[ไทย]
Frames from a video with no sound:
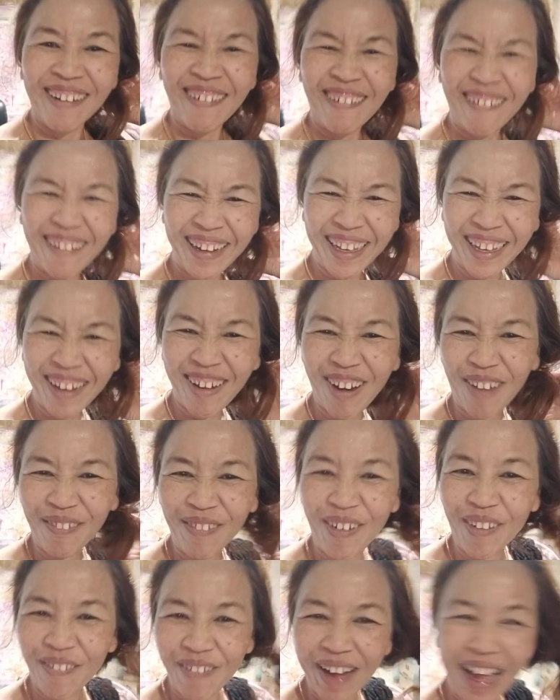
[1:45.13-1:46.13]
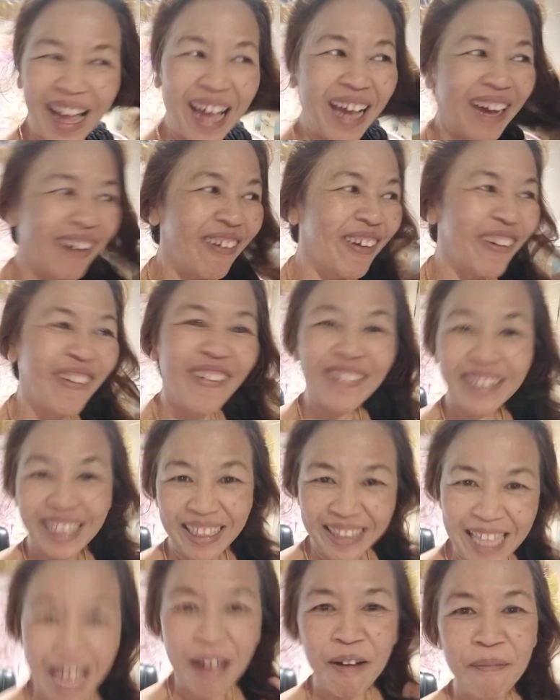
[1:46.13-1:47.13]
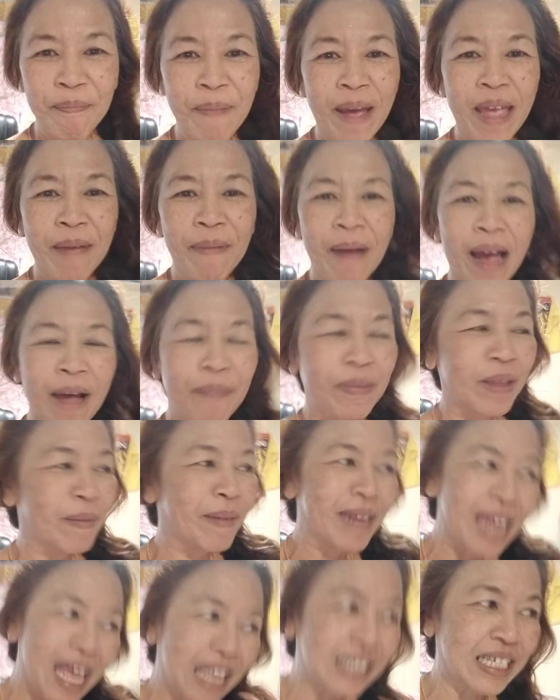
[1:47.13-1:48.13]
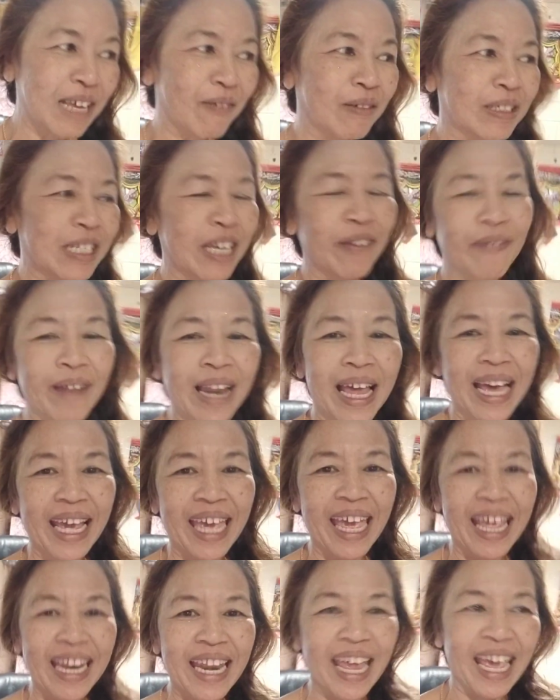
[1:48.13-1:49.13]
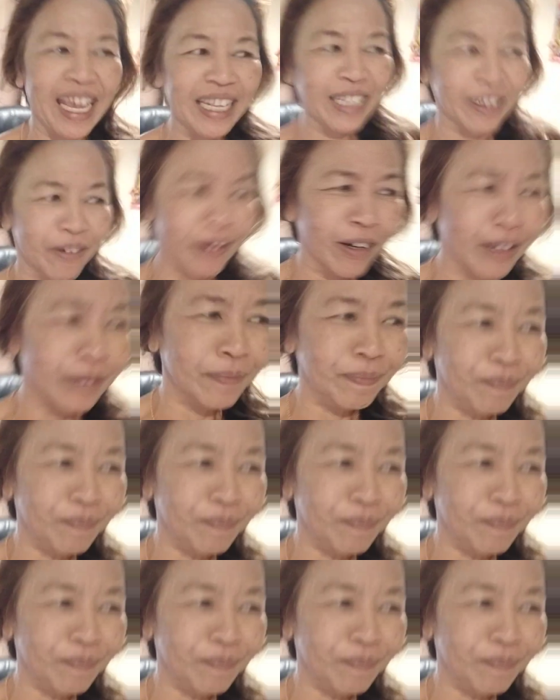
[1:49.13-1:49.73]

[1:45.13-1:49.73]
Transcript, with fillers: โอ้ยขอบอกว่าค่อยๆ ติดตามไป ภาพนี้ไม่แน่ใจว่าใช้เวลาแค่ไหนแต่ก็